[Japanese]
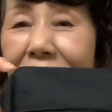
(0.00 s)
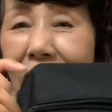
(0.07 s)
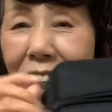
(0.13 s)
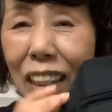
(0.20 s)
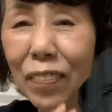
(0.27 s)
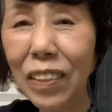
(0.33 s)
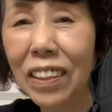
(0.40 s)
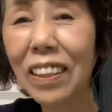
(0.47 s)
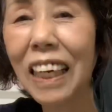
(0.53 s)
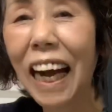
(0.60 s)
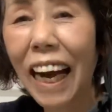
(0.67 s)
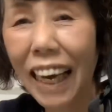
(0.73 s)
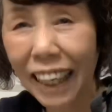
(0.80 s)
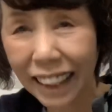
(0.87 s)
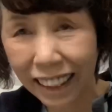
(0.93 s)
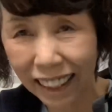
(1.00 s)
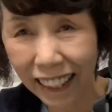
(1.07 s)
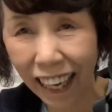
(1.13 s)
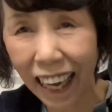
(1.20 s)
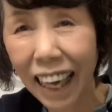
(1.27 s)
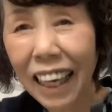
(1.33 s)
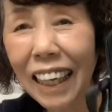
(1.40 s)
ぐらいのものが入る
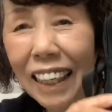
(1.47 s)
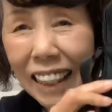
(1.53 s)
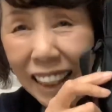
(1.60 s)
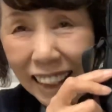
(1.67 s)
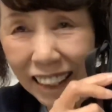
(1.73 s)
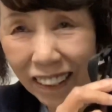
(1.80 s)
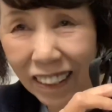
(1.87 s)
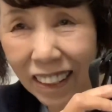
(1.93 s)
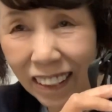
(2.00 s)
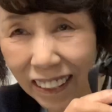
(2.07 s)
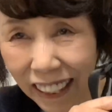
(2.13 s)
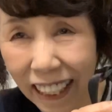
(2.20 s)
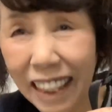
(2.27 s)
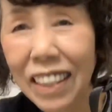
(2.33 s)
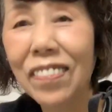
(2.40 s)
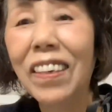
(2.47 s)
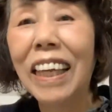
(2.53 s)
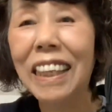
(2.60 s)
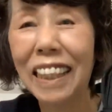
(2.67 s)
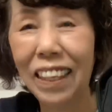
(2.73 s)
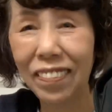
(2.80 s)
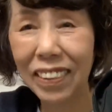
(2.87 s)
かちょっとねし
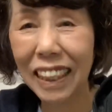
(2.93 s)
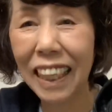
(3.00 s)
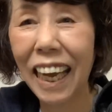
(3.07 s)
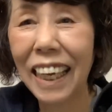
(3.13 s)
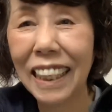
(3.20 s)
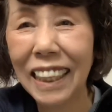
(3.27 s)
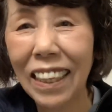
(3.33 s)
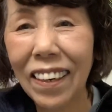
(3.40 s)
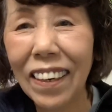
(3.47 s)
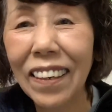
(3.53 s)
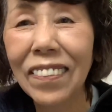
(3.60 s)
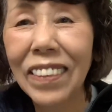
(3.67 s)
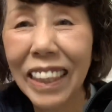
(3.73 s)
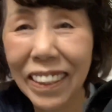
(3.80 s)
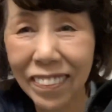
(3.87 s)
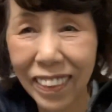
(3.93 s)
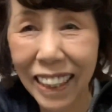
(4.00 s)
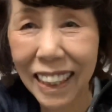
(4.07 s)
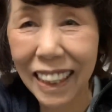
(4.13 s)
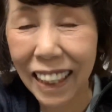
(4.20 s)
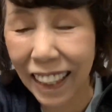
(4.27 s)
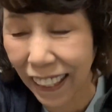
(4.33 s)
まってみたいと思い
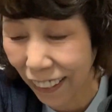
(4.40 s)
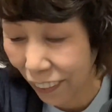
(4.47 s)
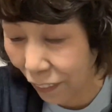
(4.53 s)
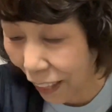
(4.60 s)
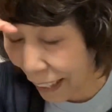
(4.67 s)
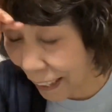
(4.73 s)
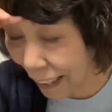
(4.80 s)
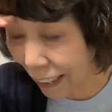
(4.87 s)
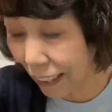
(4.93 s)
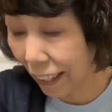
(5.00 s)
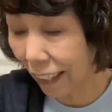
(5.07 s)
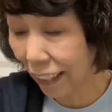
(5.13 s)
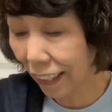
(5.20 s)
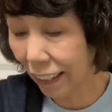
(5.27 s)
ますまず